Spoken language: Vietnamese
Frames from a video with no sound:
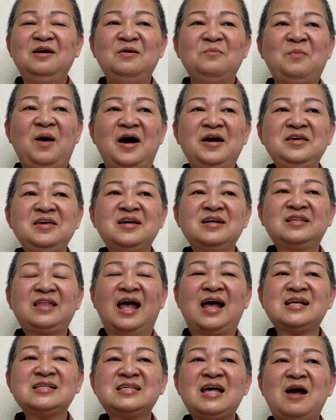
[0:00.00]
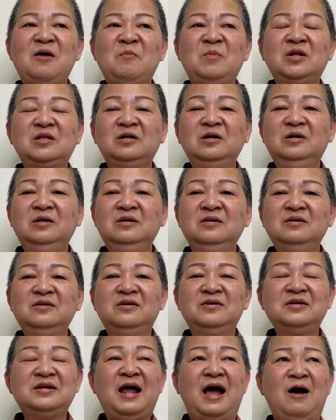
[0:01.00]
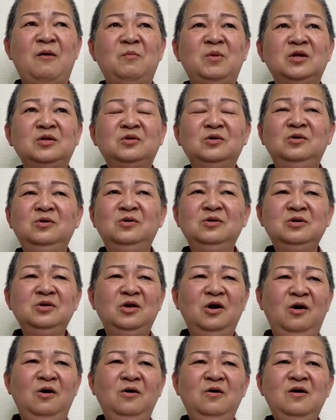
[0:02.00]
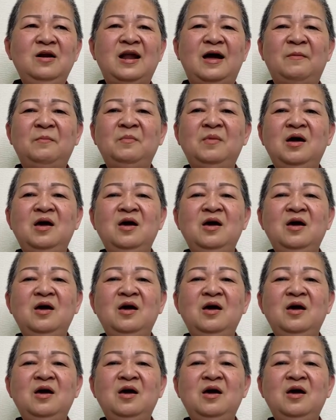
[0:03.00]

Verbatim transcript: bởi vì tại sao mình thương người nào mình thương dữ lắm